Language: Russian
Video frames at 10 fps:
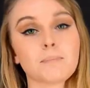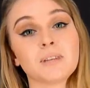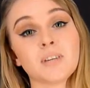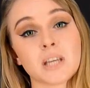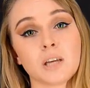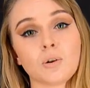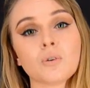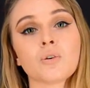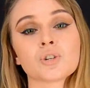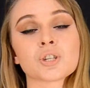Подводя
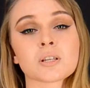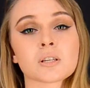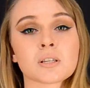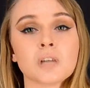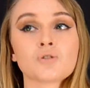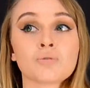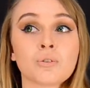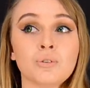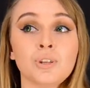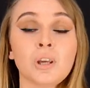итог, хочется сказать,
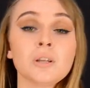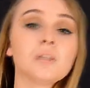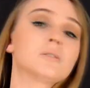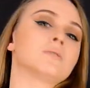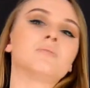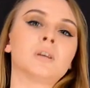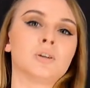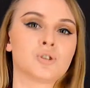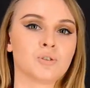что единственное,